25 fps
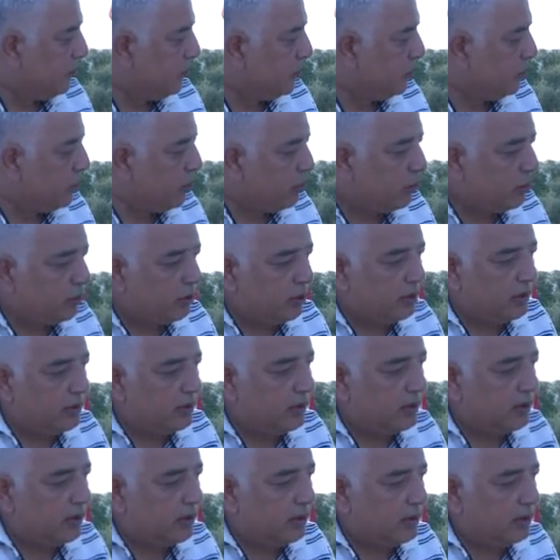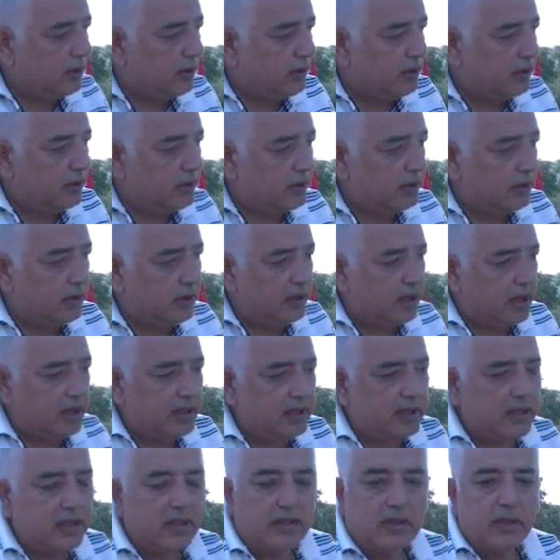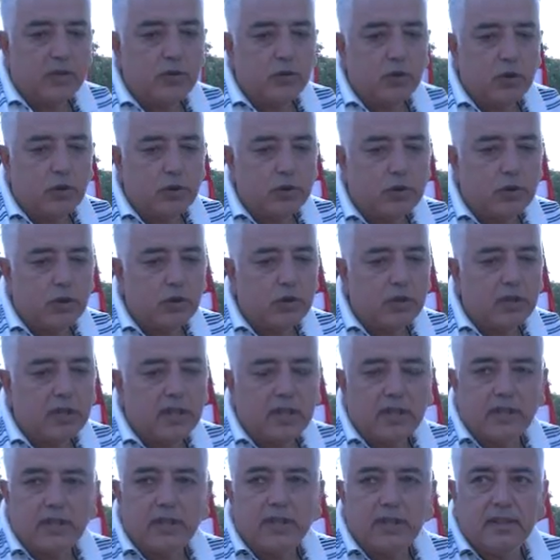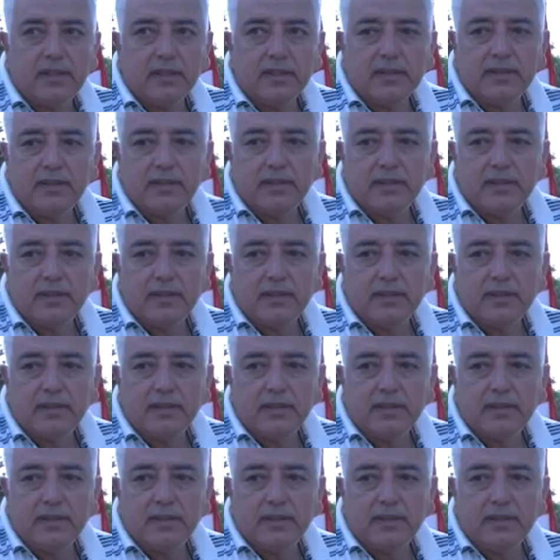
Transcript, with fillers: Bu 4 yıl hakikaten çok zor geçti.